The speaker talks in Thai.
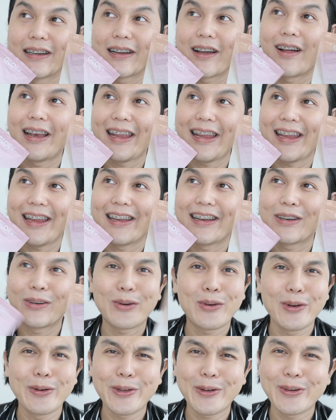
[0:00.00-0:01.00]
กอรี่ทุ
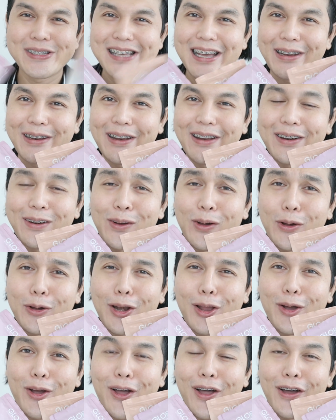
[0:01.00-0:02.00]
กคนต้องรู้จักอยู่แล้วเนาะ
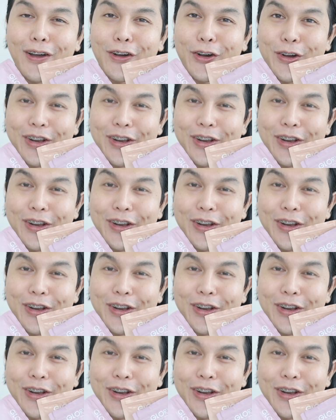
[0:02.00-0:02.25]
แล้วก็